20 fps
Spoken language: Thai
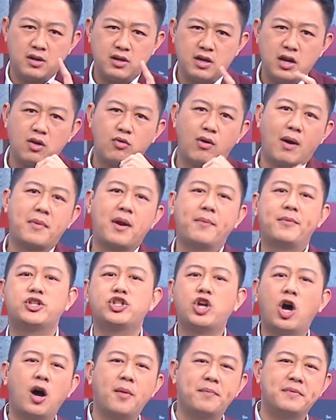เรื่องความรับผิด
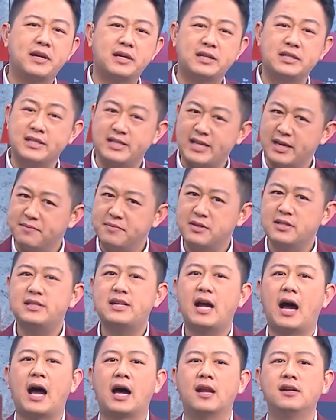ชอบเนี่ยคือสิ่งพื้น
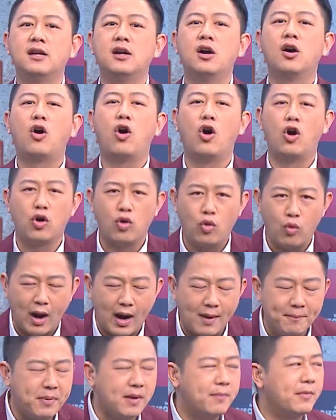ฐานของค
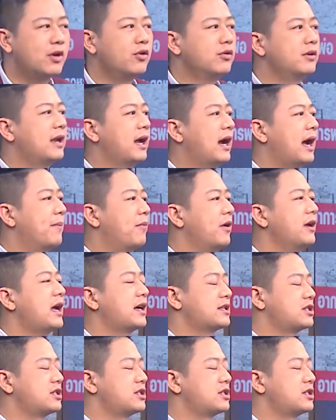วามเป็นมนุษย์นะครับ ก็อ